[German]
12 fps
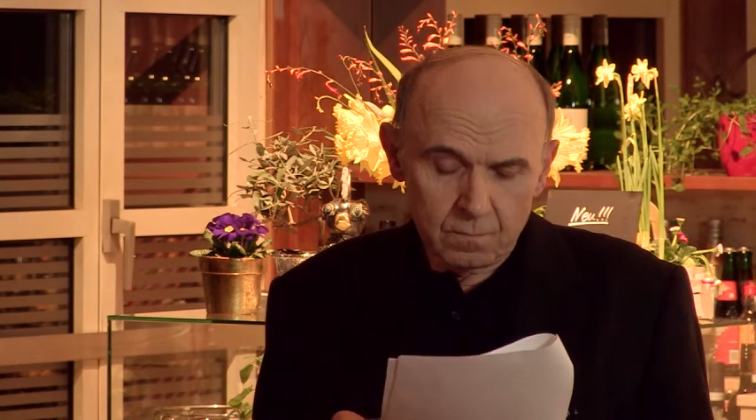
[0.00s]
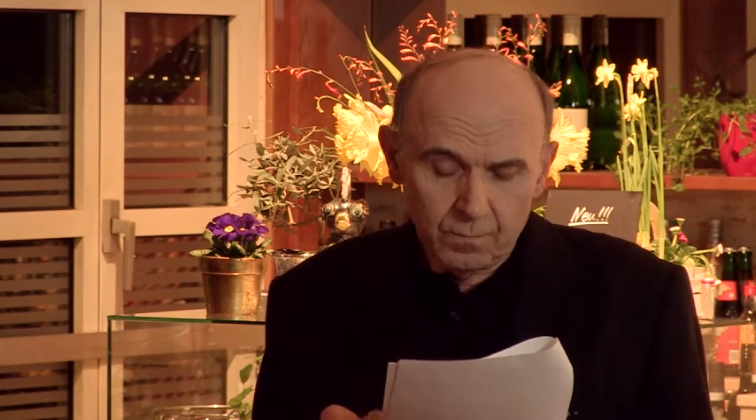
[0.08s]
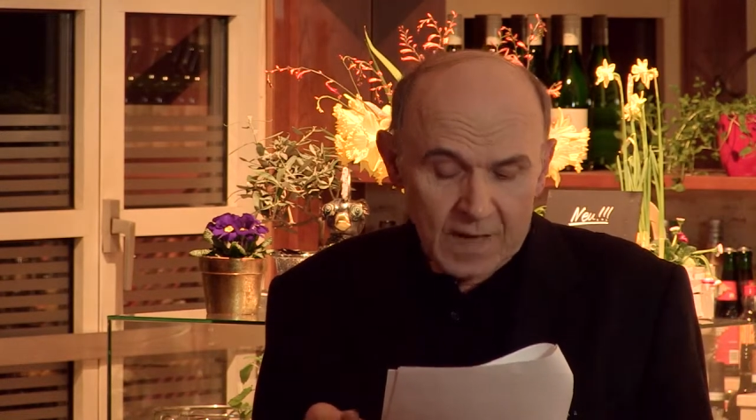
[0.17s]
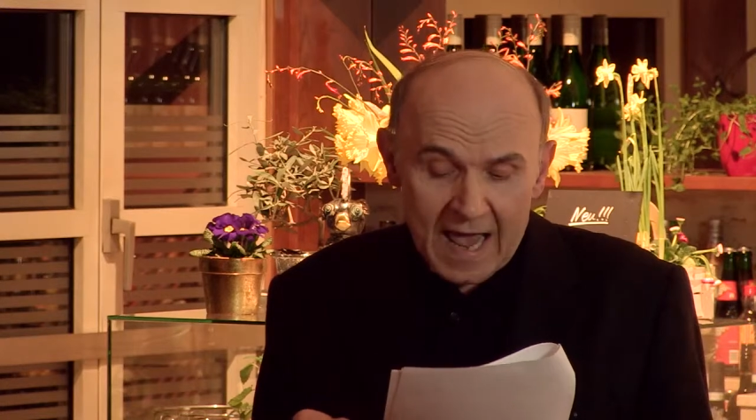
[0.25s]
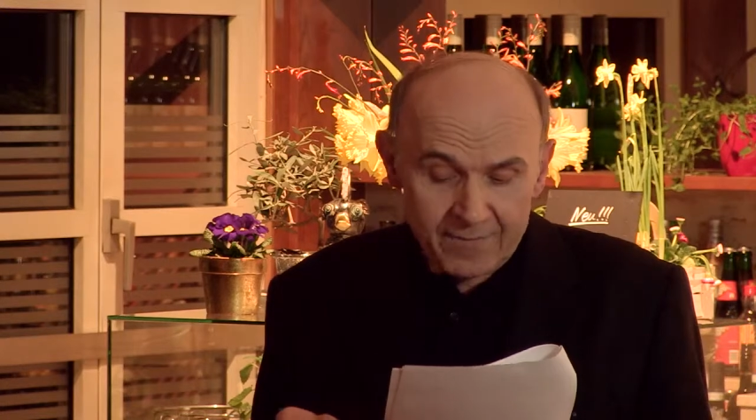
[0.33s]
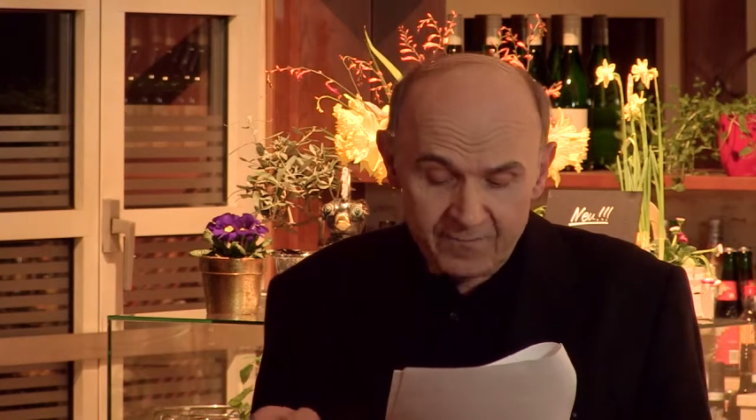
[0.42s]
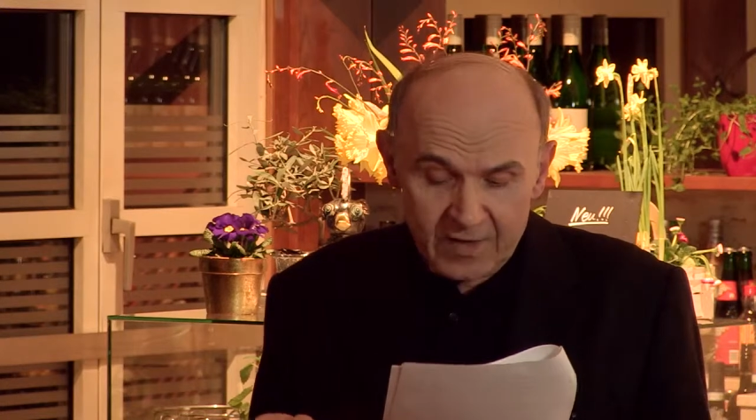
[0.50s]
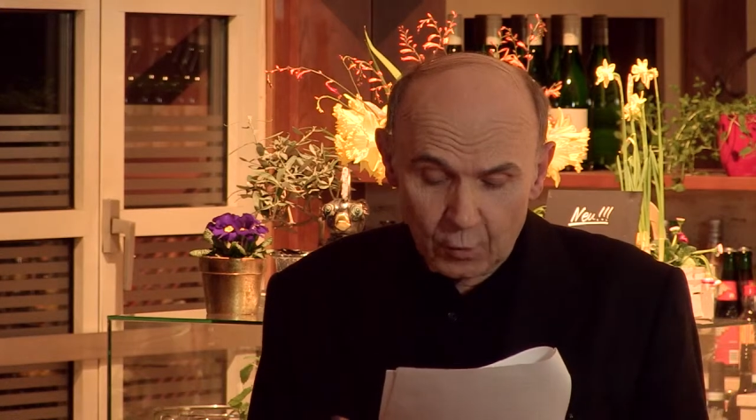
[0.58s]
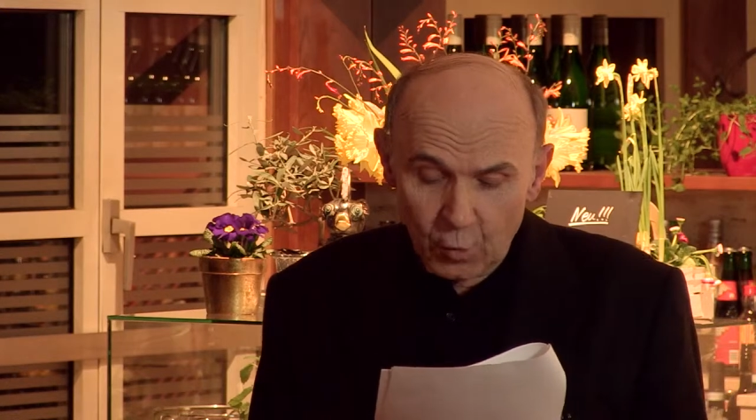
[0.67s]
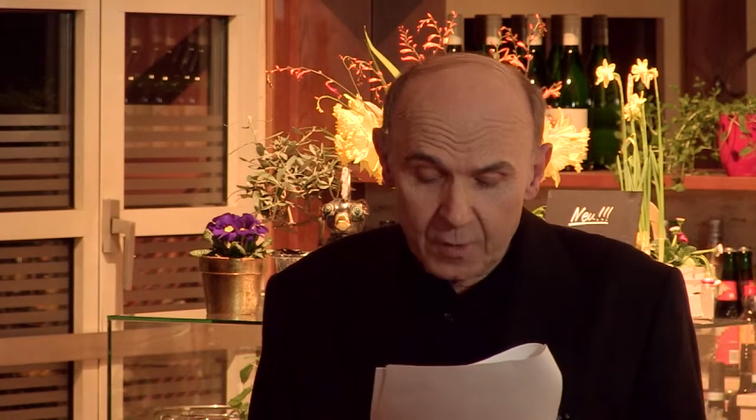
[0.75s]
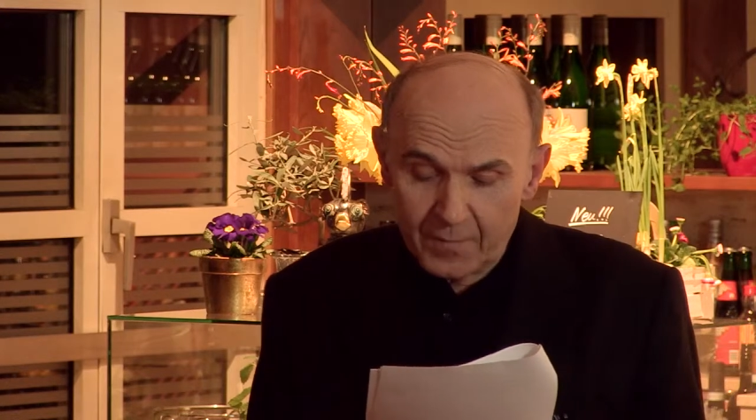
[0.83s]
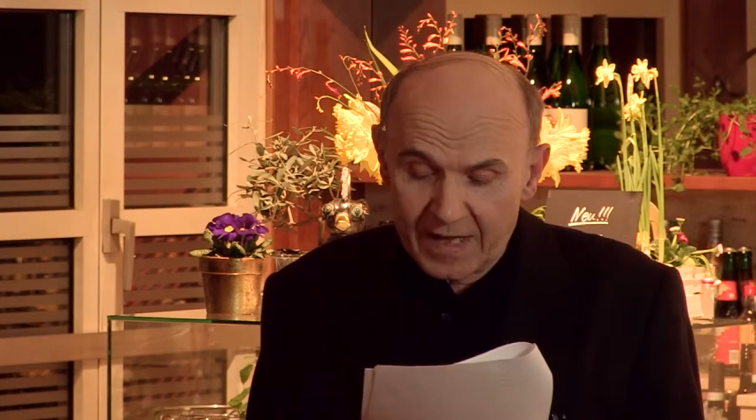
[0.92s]
bleiben wir
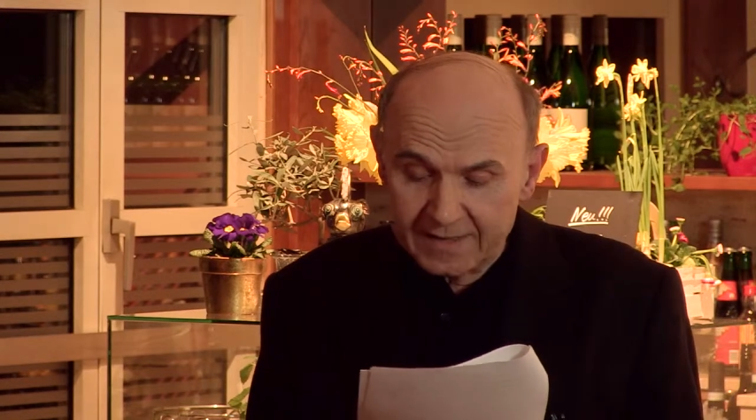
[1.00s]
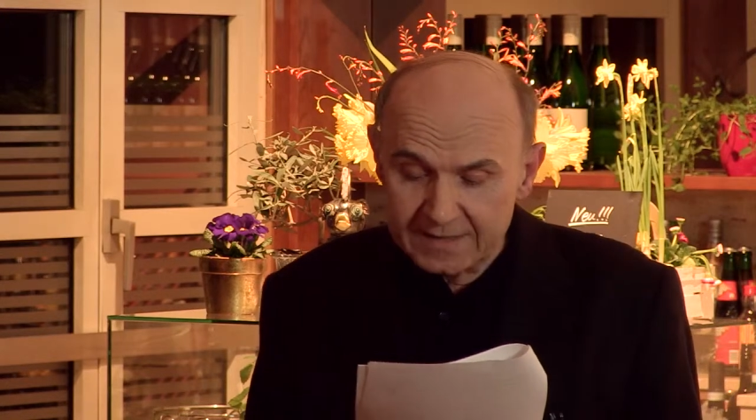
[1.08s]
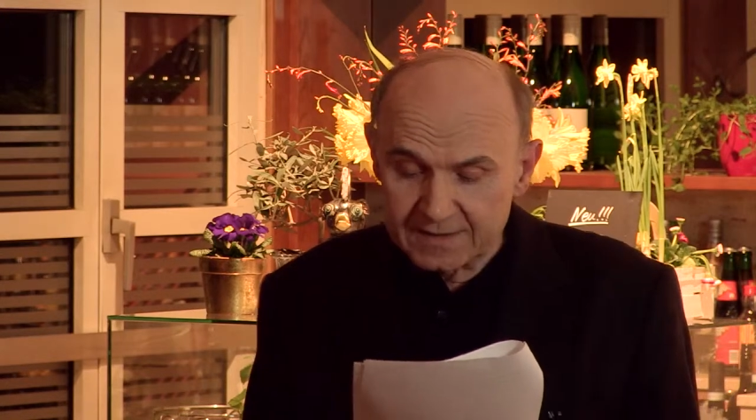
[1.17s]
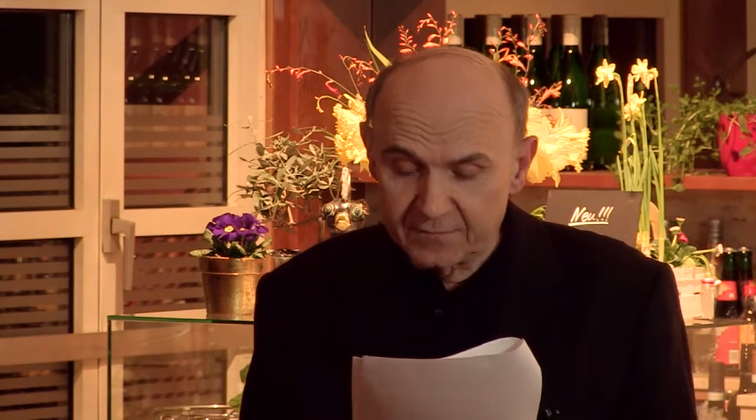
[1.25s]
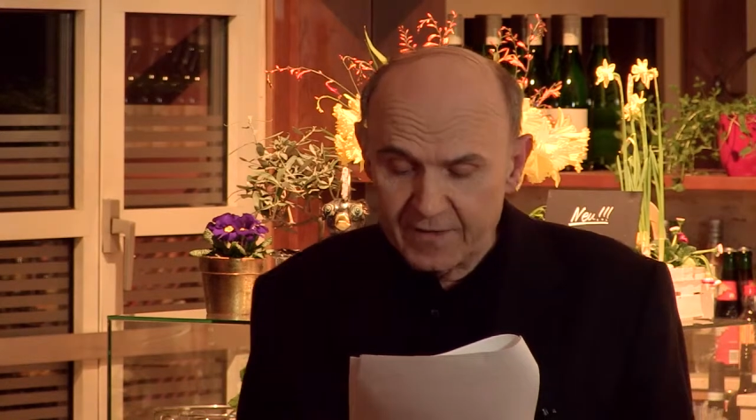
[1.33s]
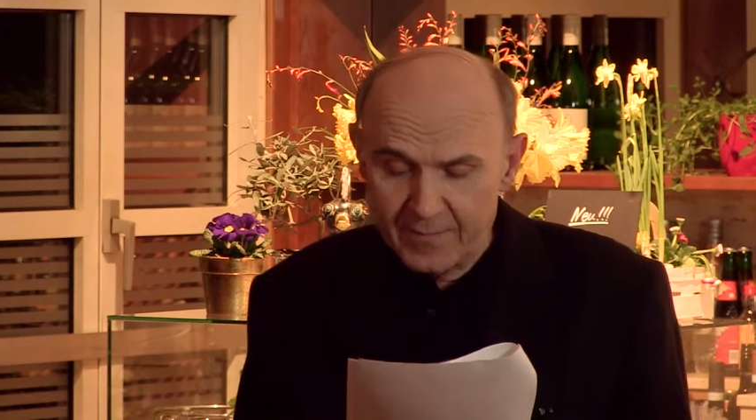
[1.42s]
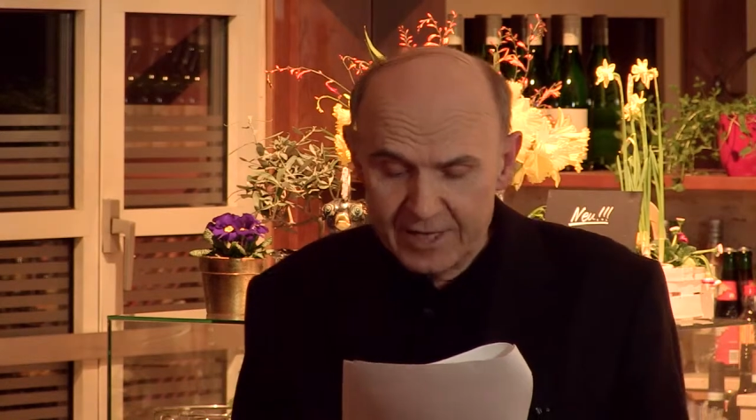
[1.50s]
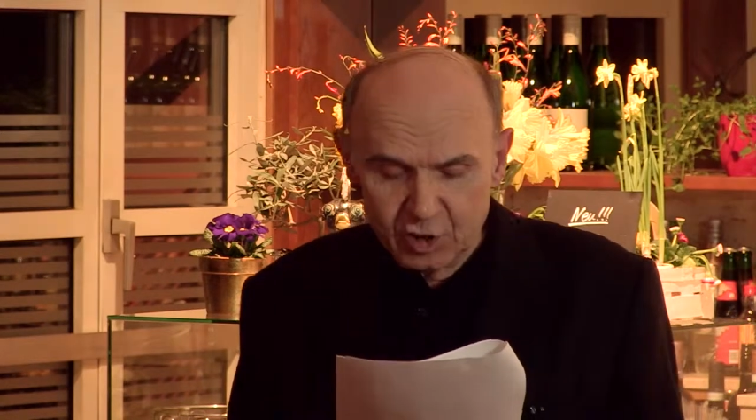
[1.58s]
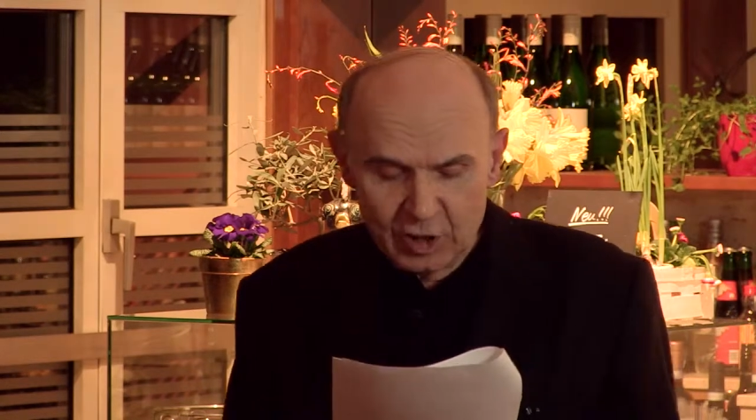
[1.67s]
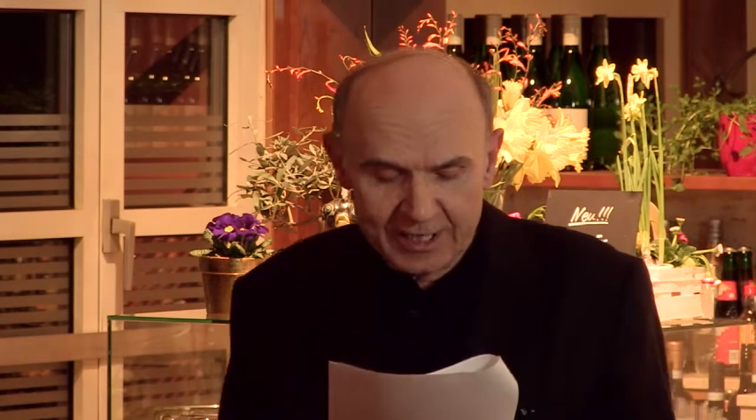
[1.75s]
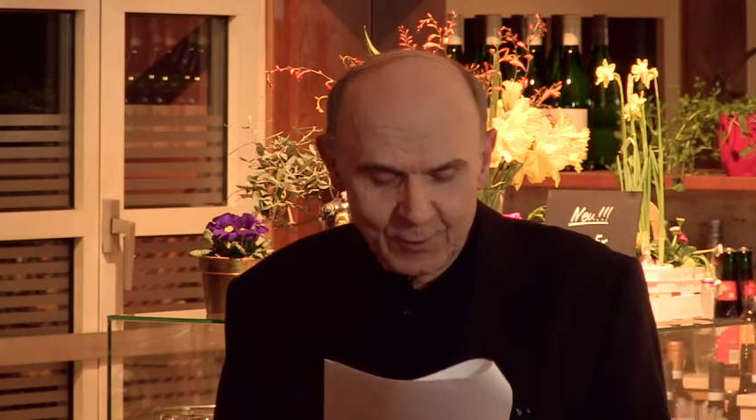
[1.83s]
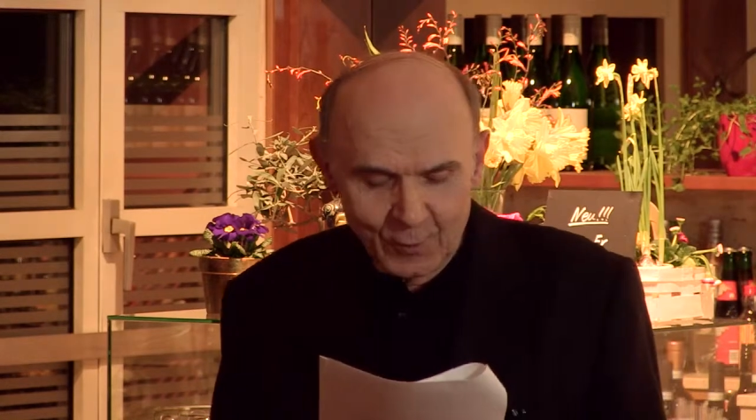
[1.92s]
ruhig bei diesen
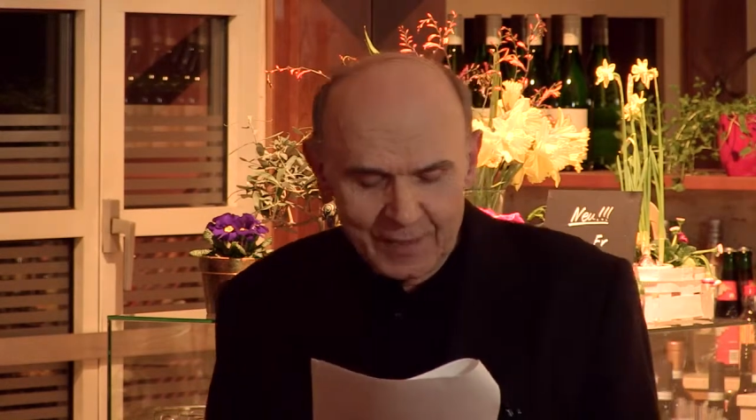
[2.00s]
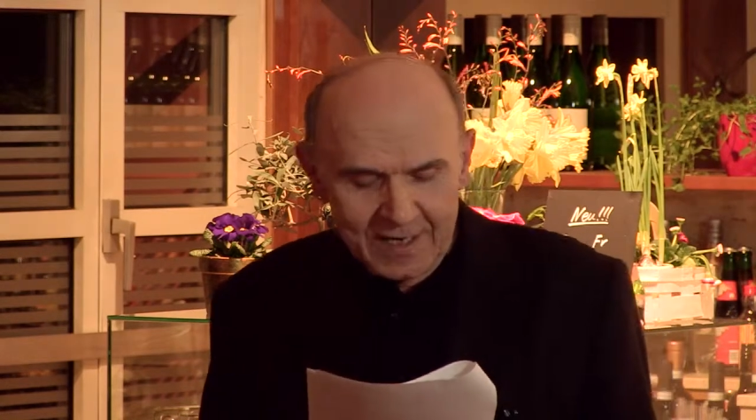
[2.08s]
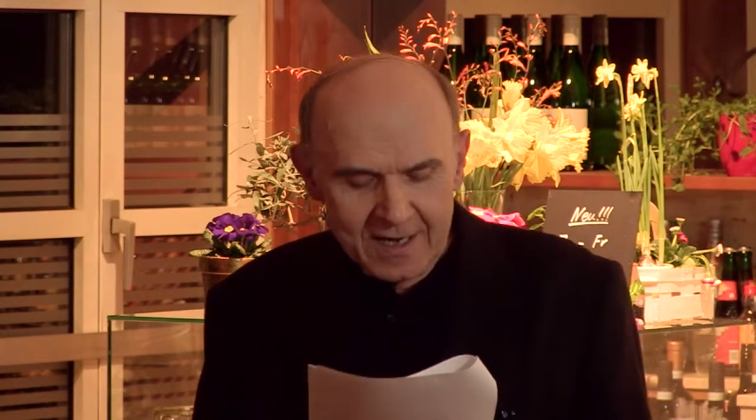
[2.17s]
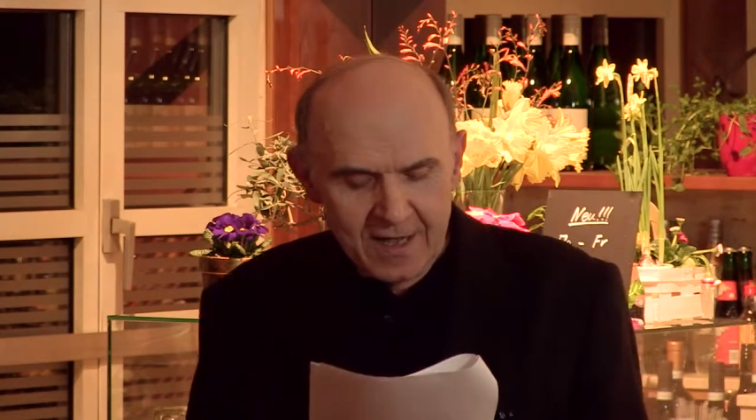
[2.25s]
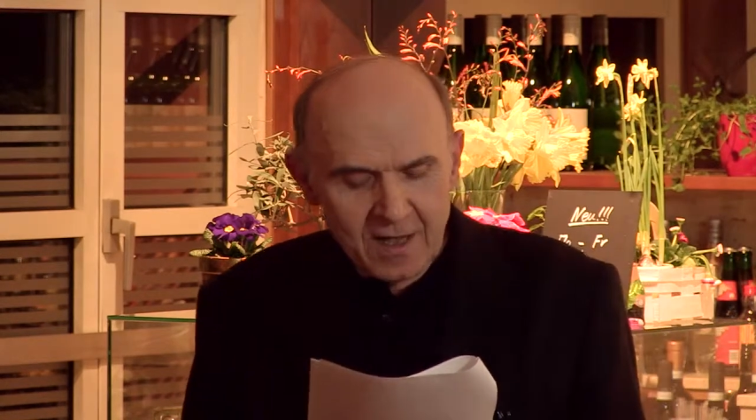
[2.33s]
Vermenschlichungen,